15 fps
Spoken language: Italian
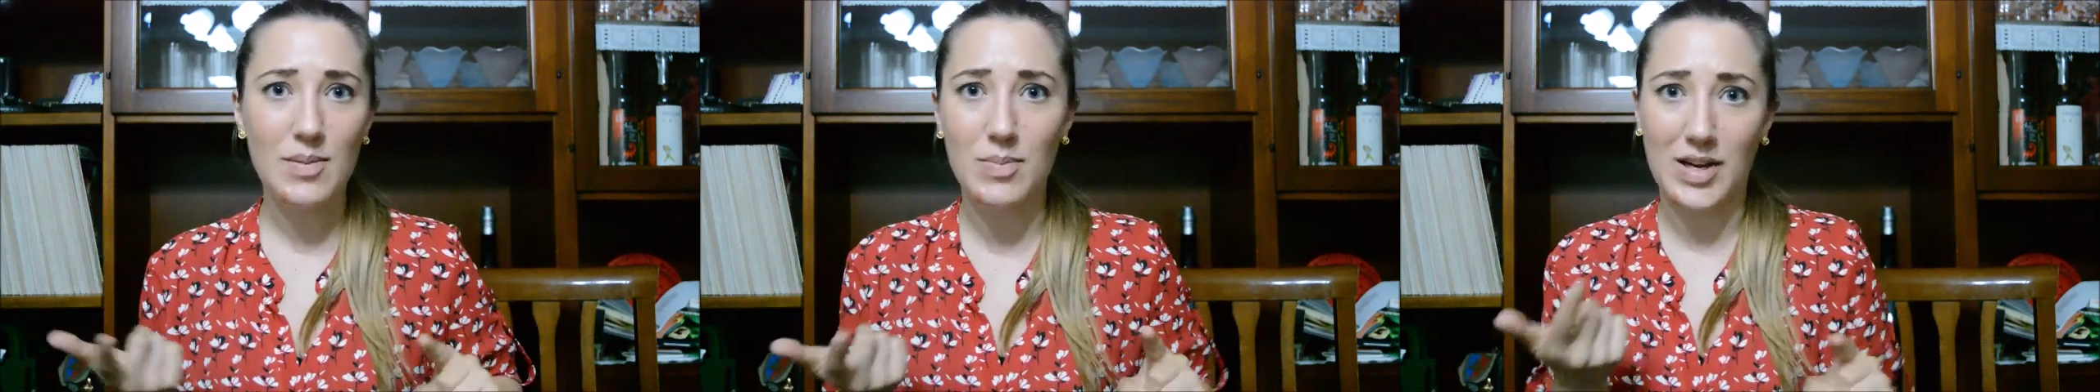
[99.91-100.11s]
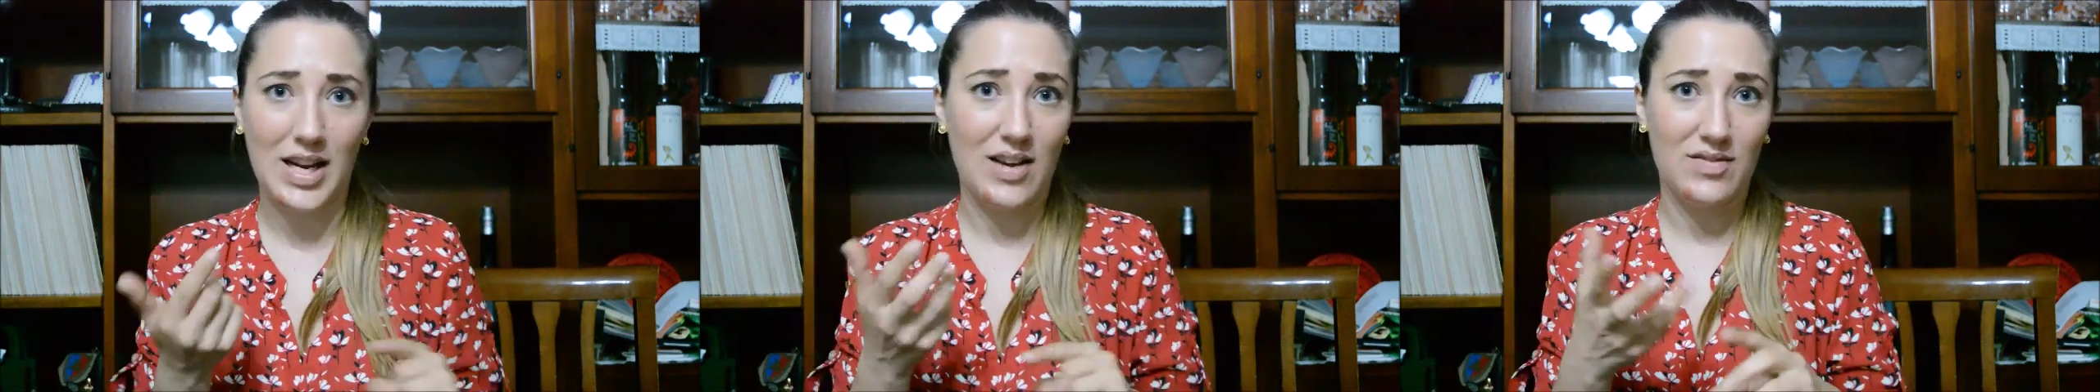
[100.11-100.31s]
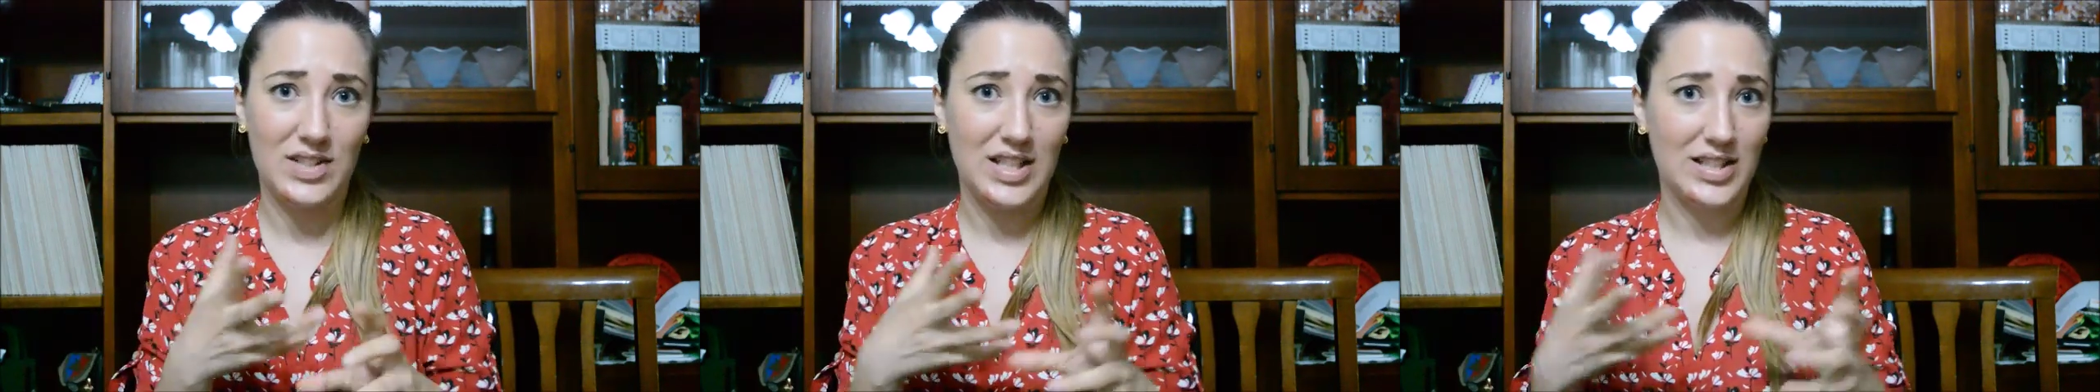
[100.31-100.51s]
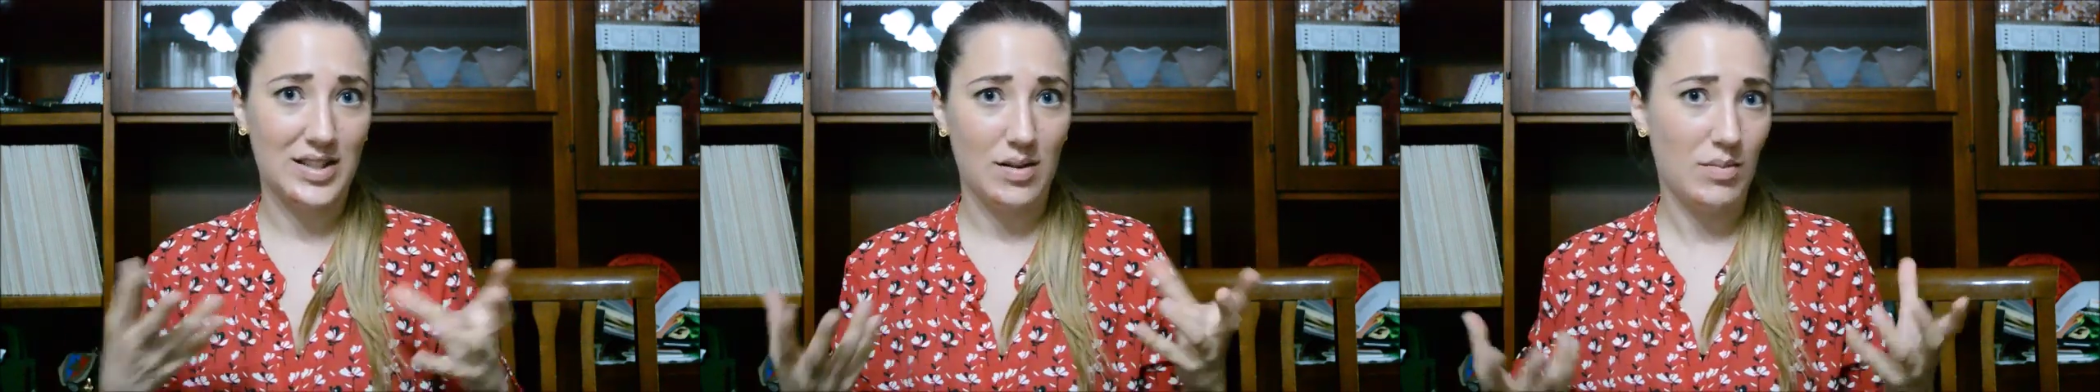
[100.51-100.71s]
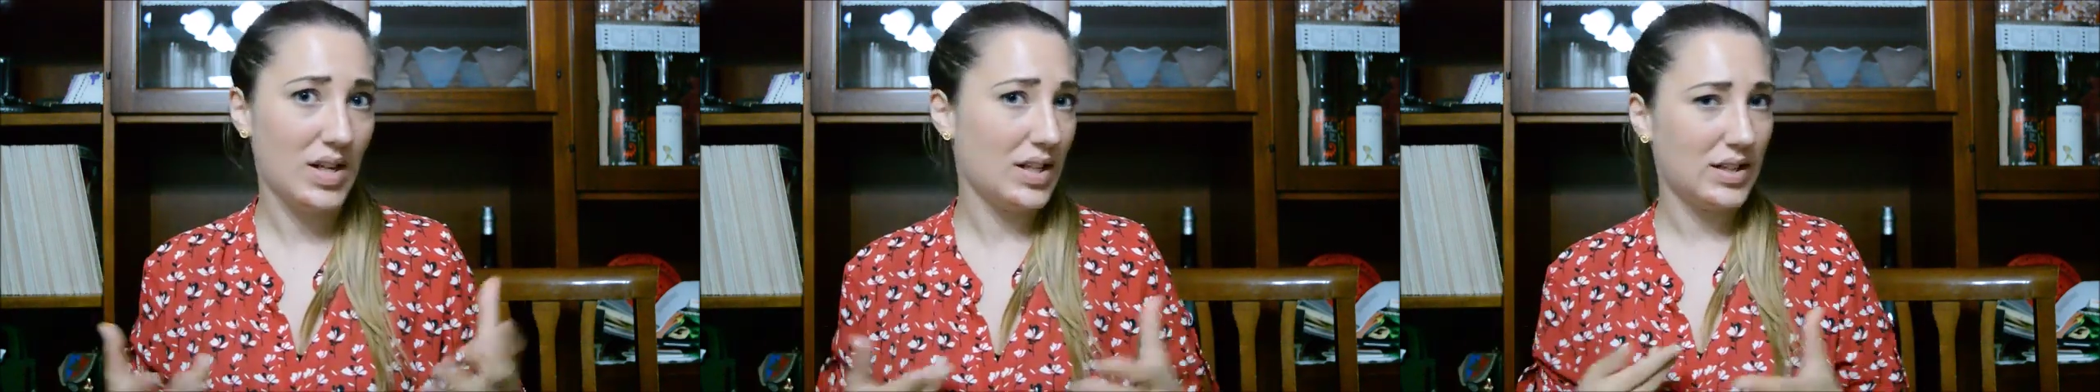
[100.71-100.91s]
perché
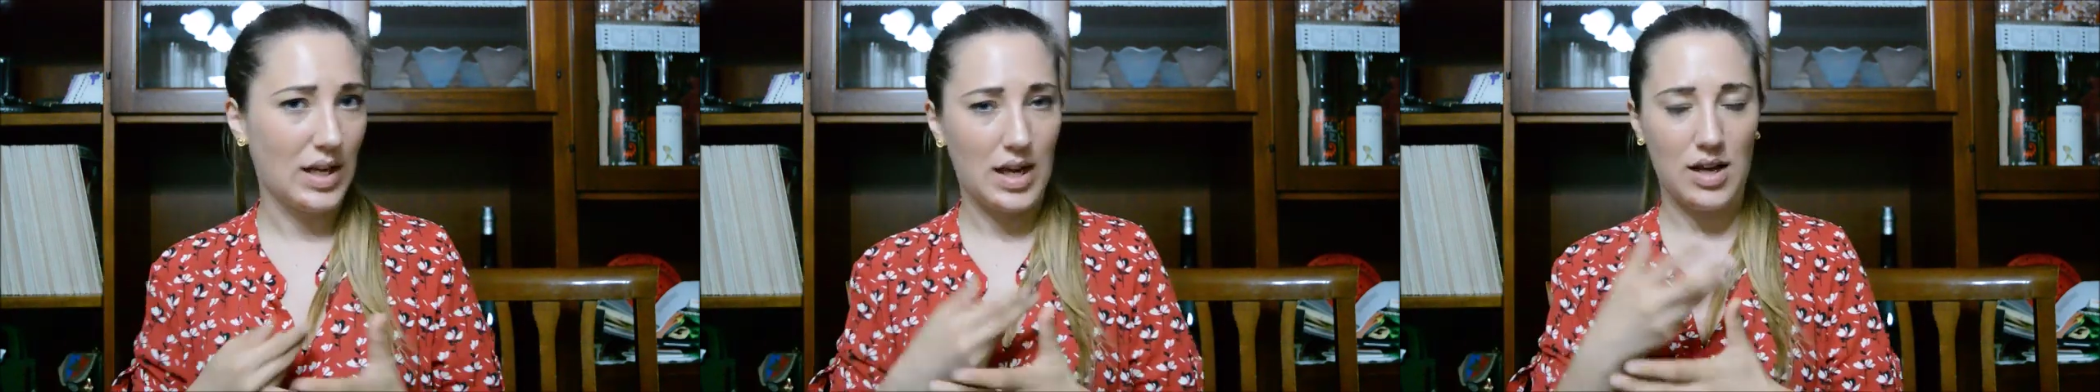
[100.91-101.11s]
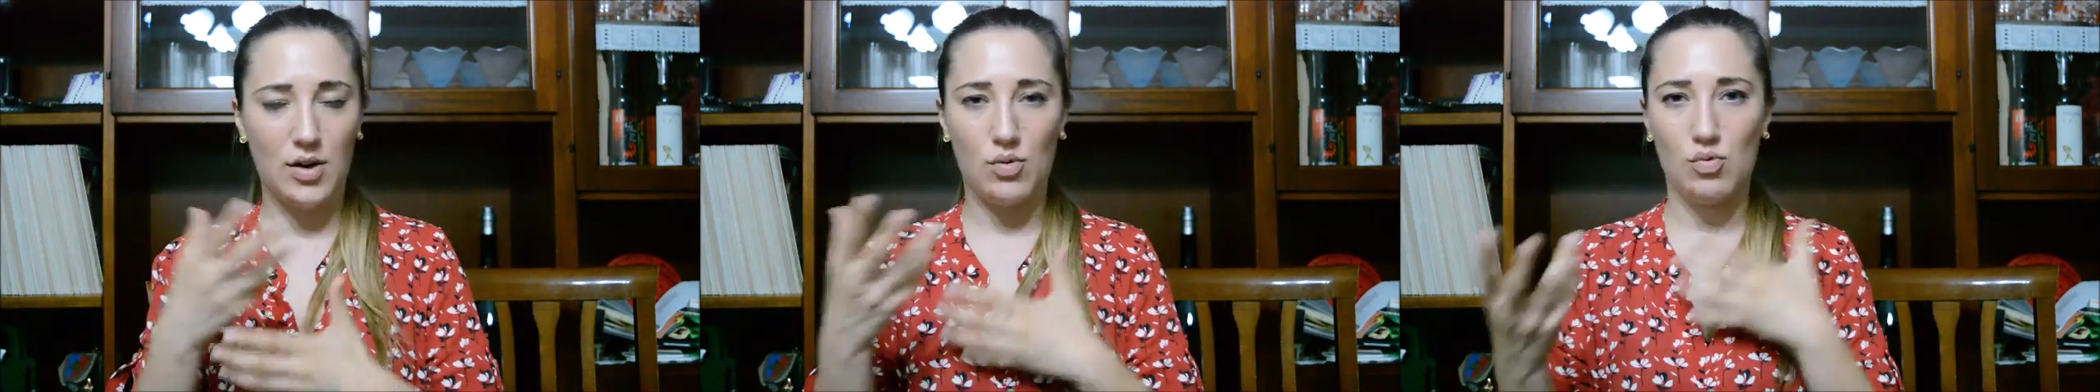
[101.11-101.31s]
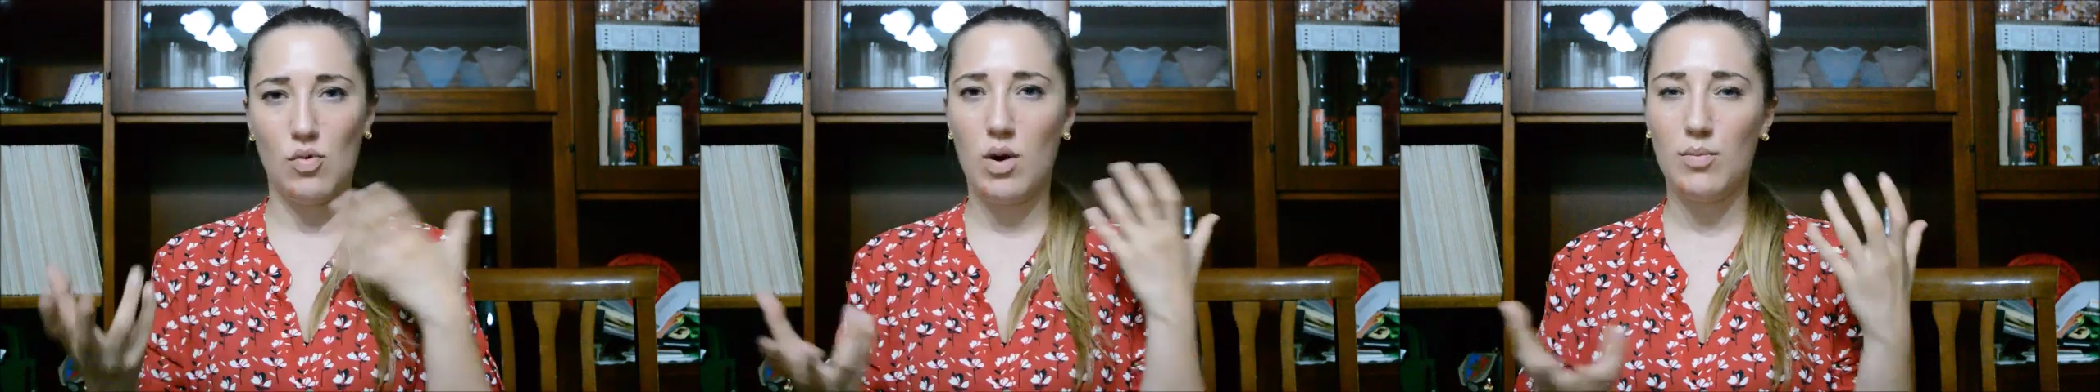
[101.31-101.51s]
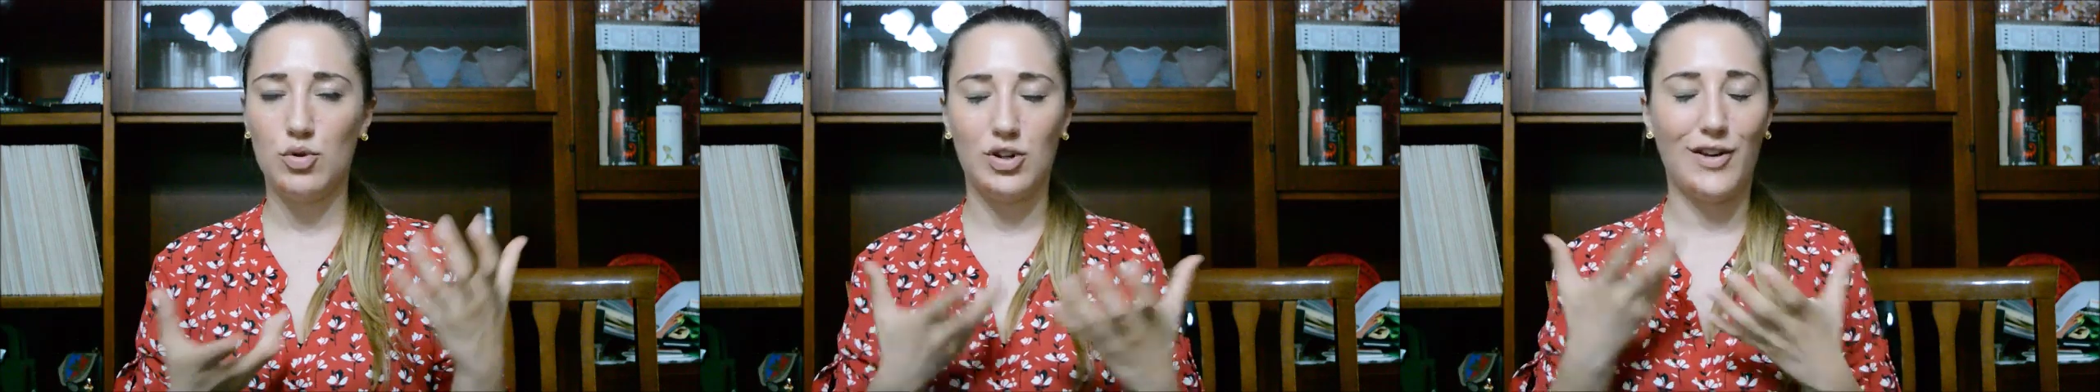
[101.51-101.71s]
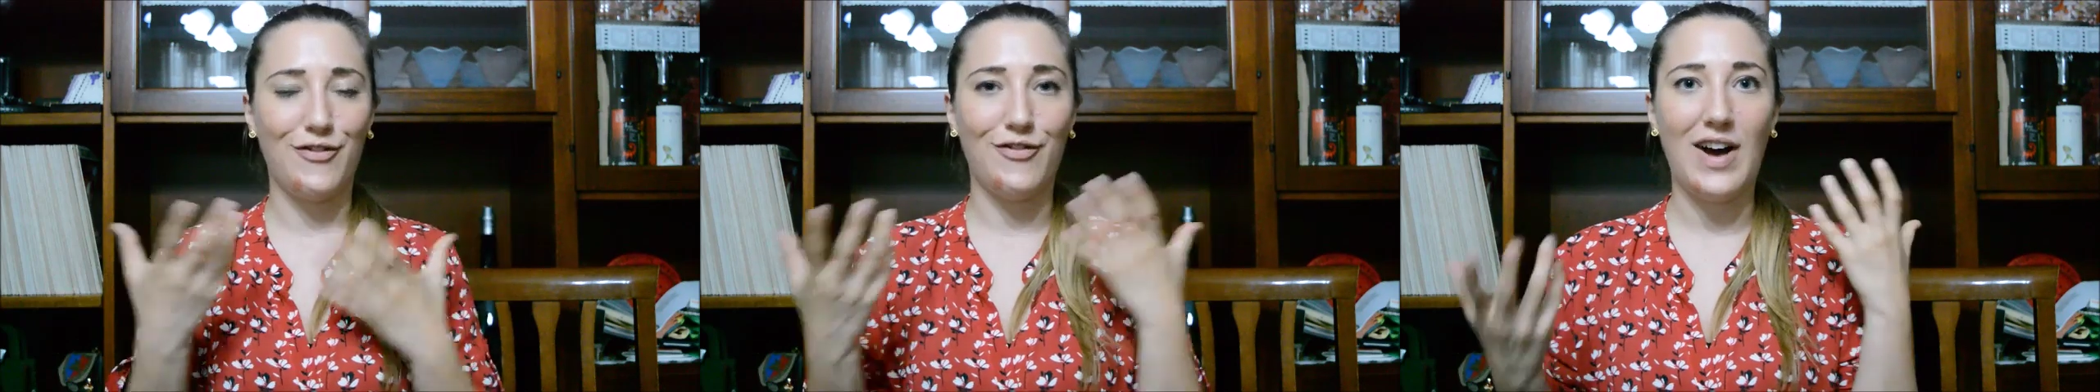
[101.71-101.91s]
evidentemente era un uomo
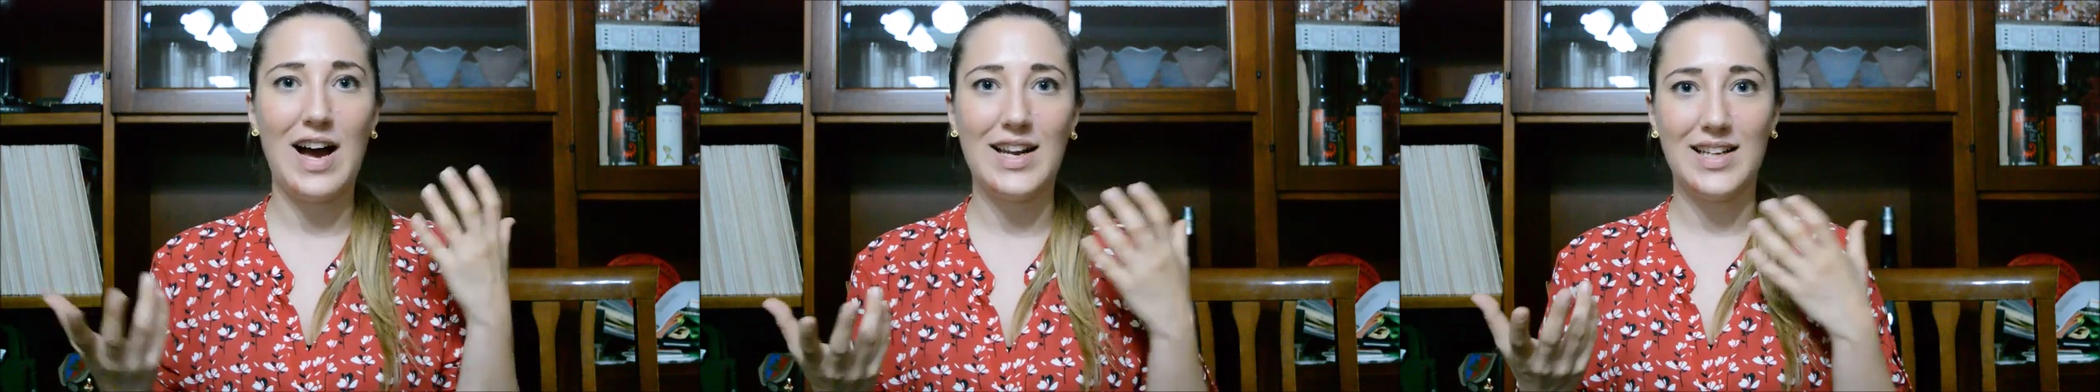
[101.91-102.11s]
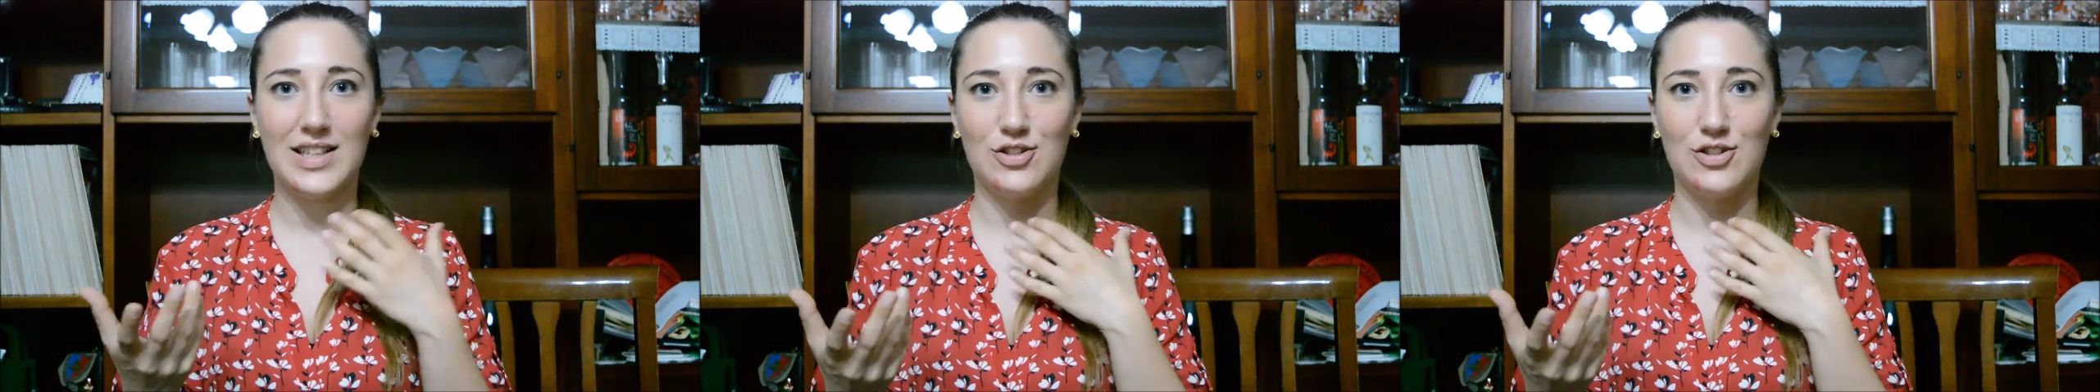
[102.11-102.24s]
d'affari